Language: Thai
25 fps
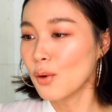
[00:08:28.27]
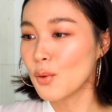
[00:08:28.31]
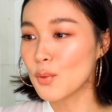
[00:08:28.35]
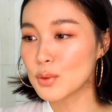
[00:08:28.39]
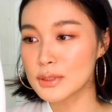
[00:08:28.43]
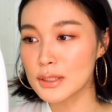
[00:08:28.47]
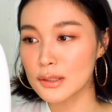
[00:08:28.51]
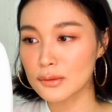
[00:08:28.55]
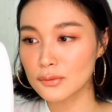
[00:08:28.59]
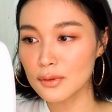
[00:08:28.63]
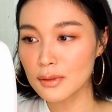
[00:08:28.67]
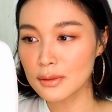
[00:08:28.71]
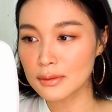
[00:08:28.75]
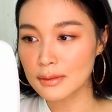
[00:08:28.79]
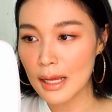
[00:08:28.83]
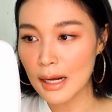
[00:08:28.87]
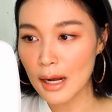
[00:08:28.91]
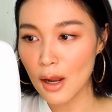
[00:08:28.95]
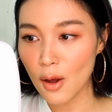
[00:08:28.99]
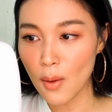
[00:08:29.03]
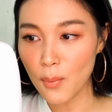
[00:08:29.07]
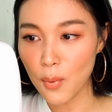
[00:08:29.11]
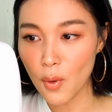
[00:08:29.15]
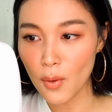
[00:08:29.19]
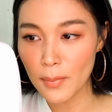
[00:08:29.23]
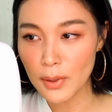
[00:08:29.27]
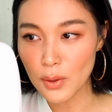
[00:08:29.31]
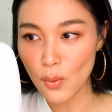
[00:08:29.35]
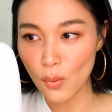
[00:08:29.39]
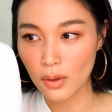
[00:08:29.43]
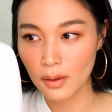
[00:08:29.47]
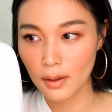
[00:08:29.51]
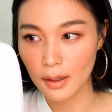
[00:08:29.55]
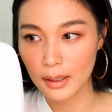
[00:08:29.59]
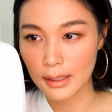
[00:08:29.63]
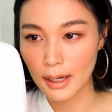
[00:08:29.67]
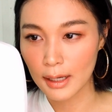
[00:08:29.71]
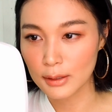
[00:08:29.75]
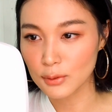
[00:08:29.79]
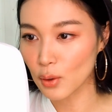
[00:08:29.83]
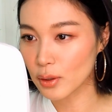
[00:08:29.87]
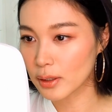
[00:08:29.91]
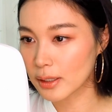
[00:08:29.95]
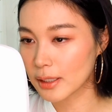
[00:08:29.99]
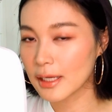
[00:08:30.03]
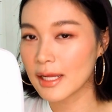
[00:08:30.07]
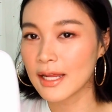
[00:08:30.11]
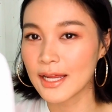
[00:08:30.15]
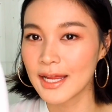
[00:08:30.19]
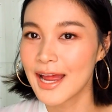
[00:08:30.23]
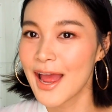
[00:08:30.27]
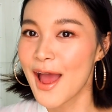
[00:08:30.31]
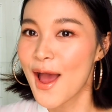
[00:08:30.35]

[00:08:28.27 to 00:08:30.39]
รู้สึกตื่นเต้นแล้วก็พูดไม่หยุดเลยนะคะตอนนี้